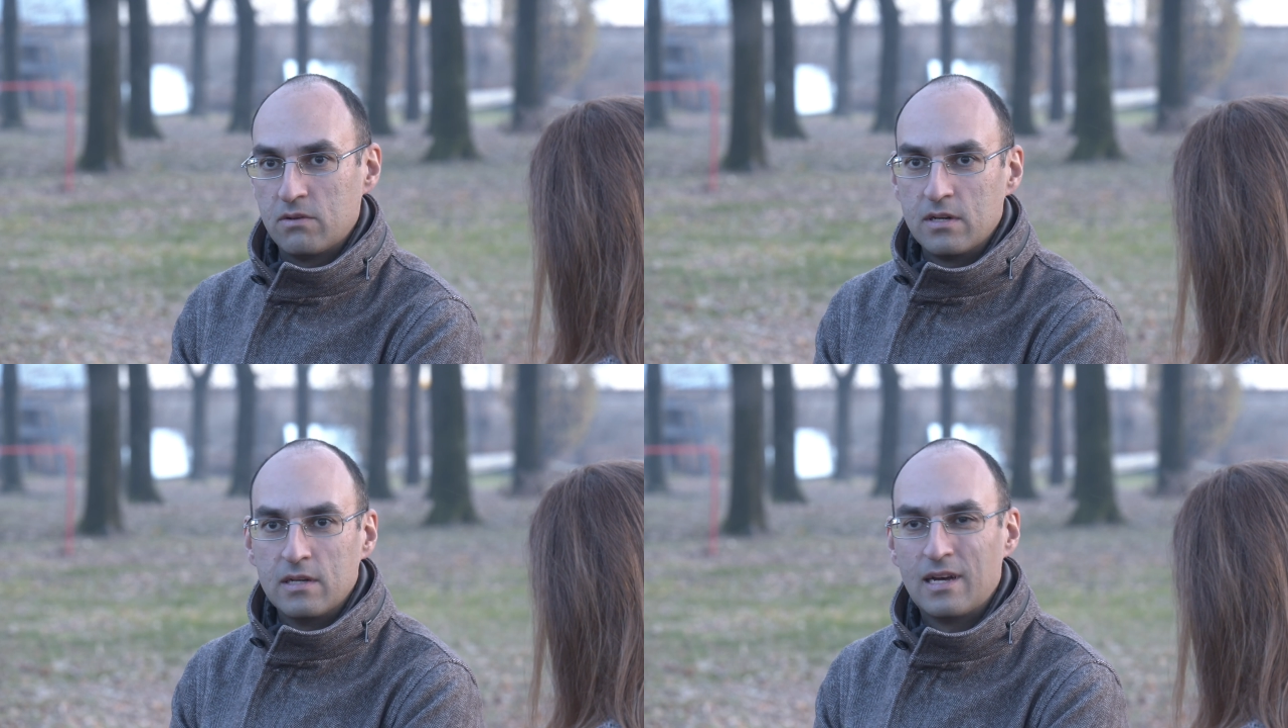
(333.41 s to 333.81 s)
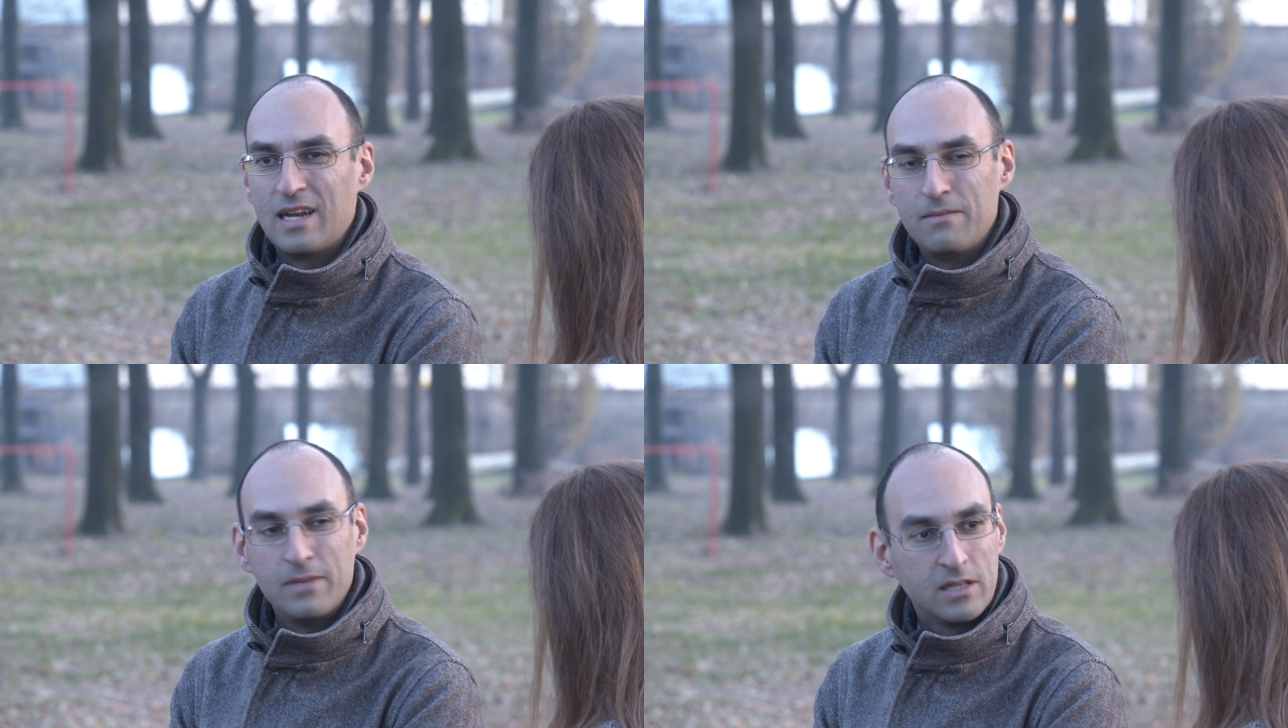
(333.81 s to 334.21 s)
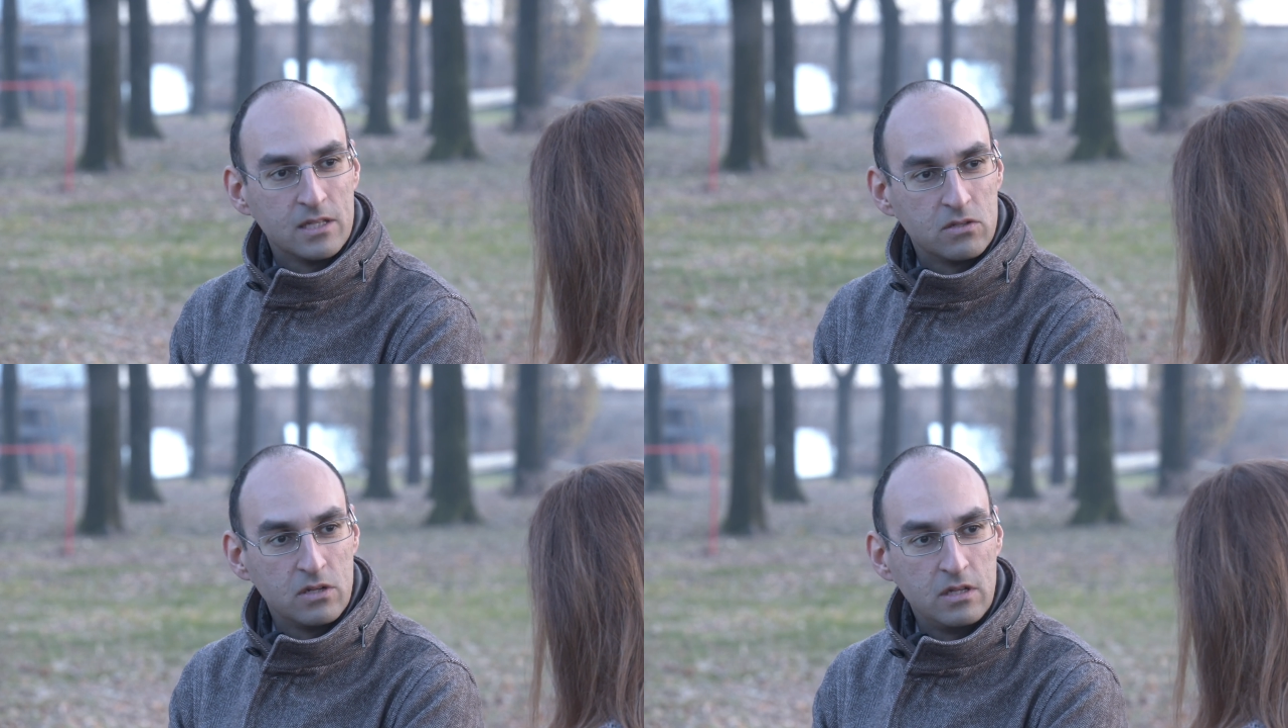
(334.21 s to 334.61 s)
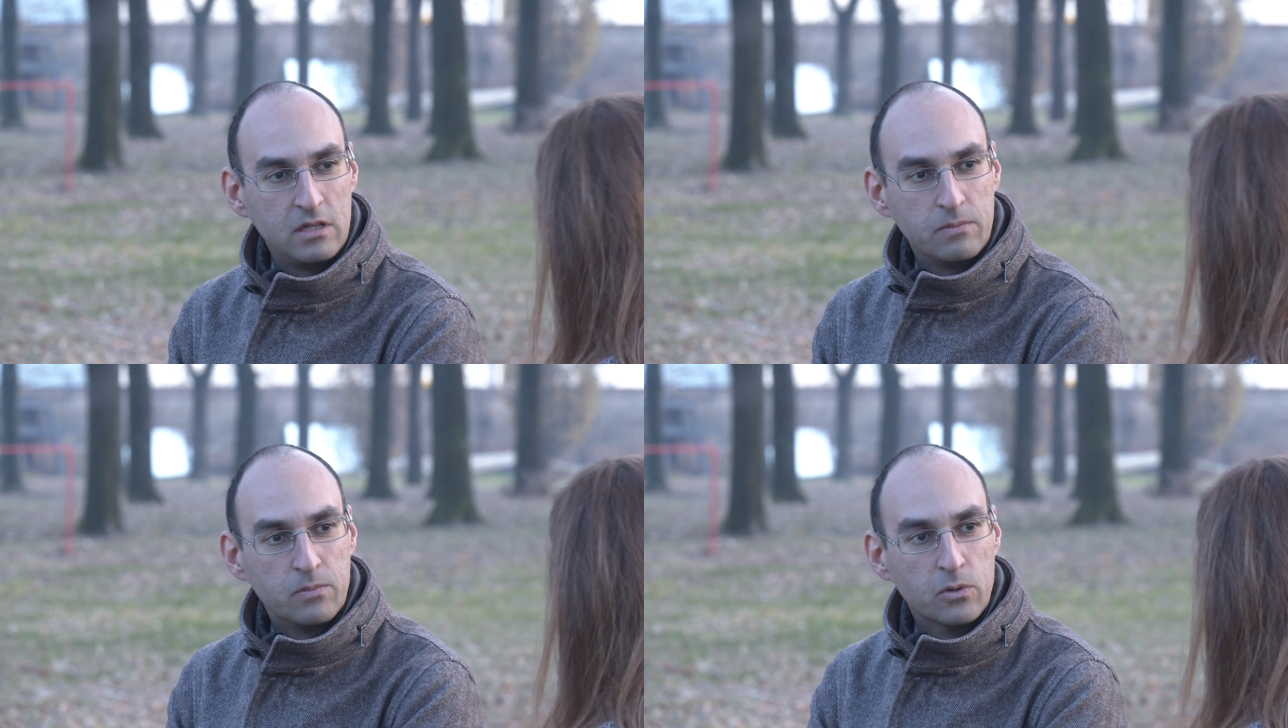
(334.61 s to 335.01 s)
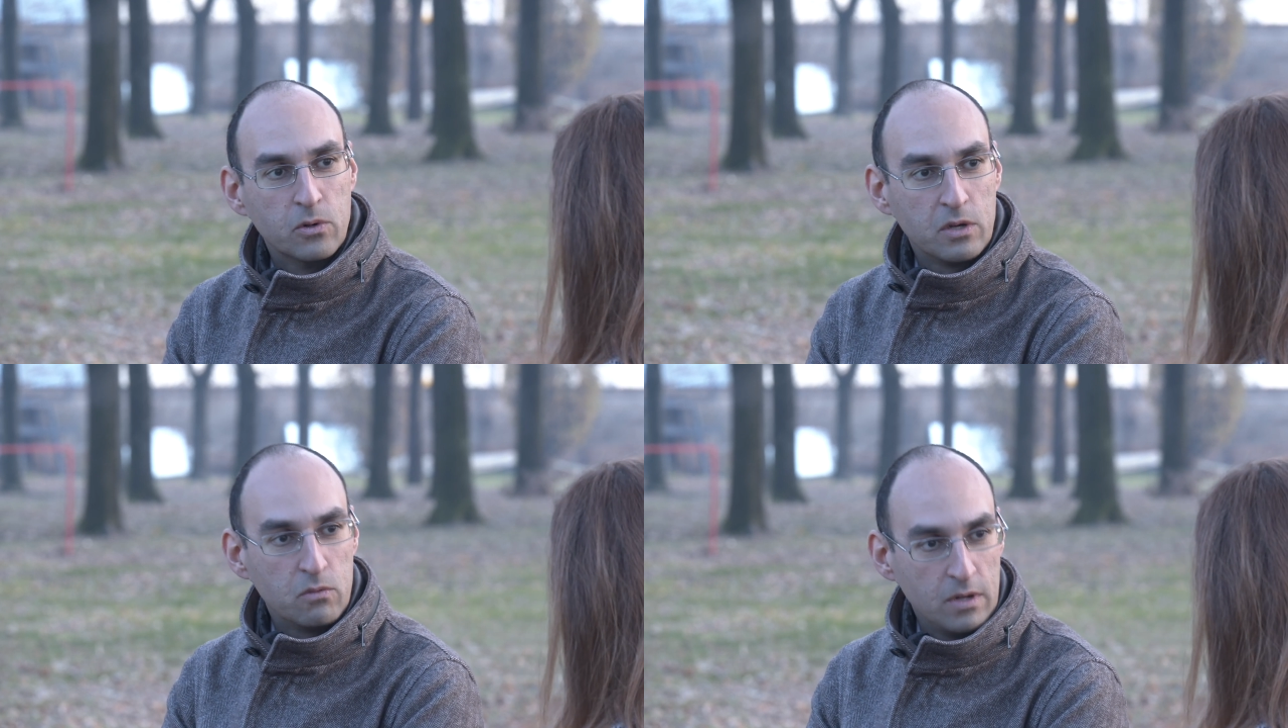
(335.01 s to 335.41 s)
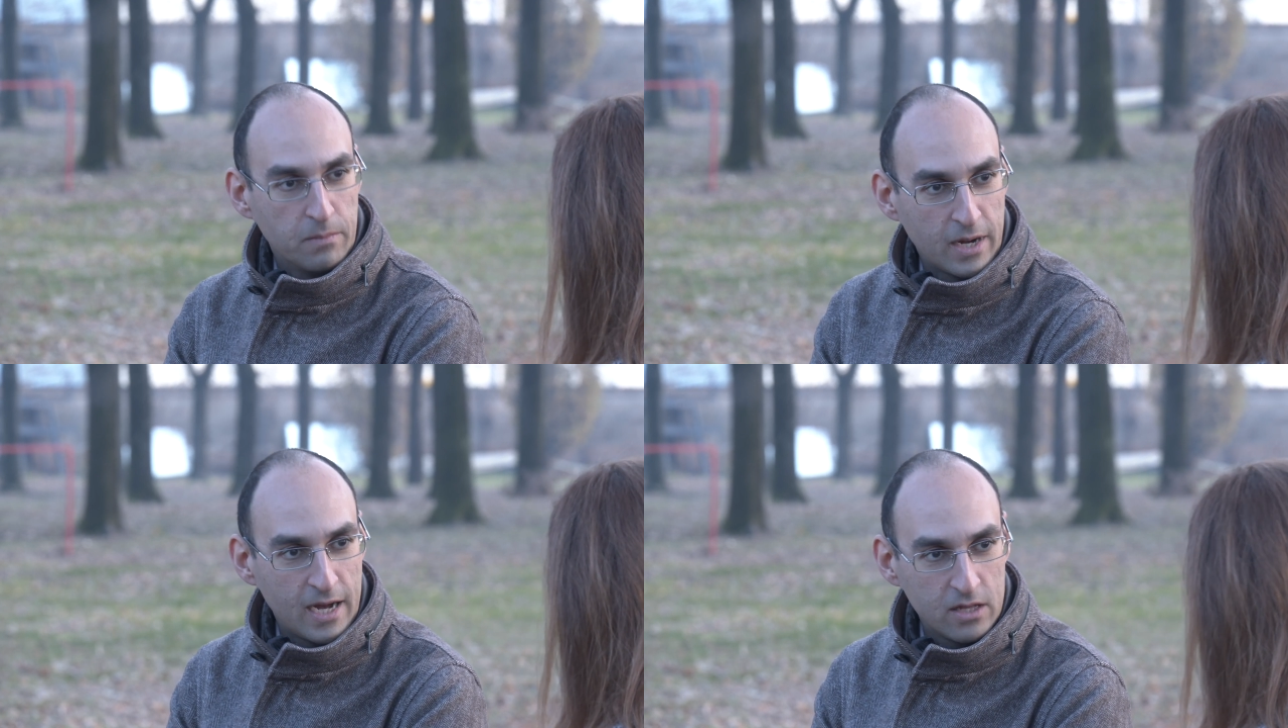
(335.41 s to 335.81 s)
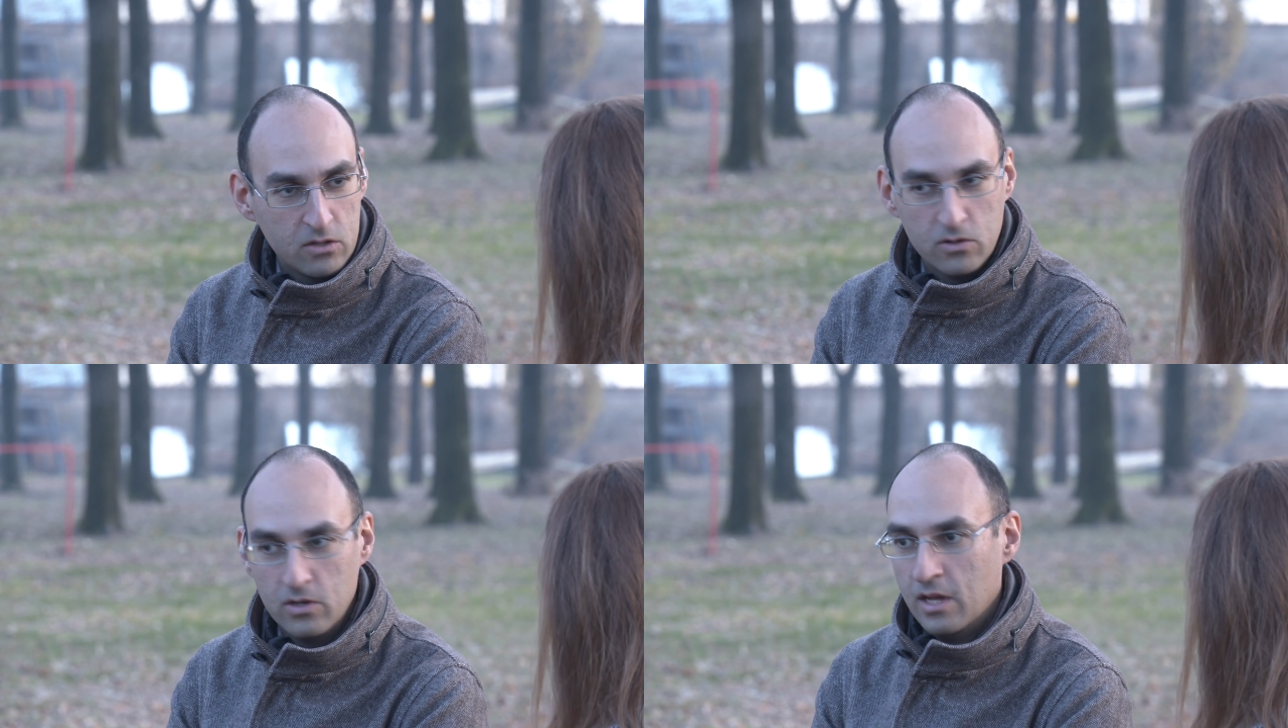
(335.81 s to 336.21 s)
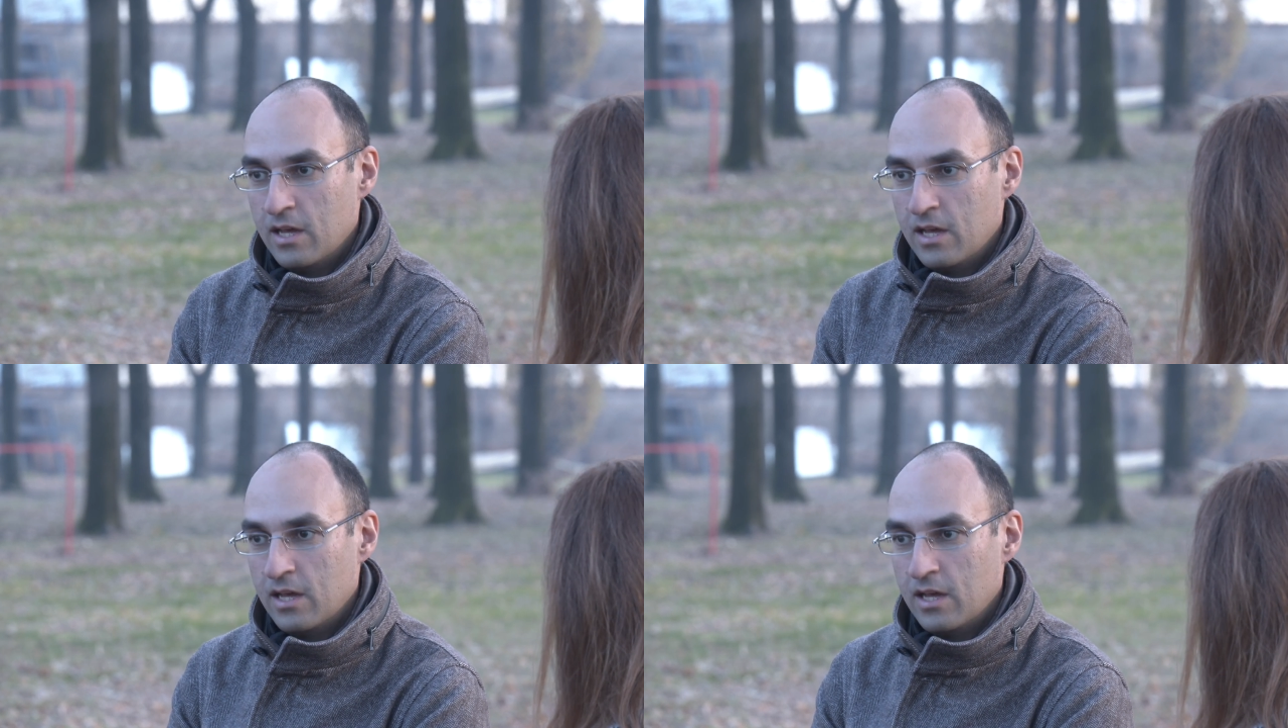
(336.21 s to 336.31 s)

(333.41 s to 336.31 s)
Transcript: un'alimentazione di tipo equilibrato.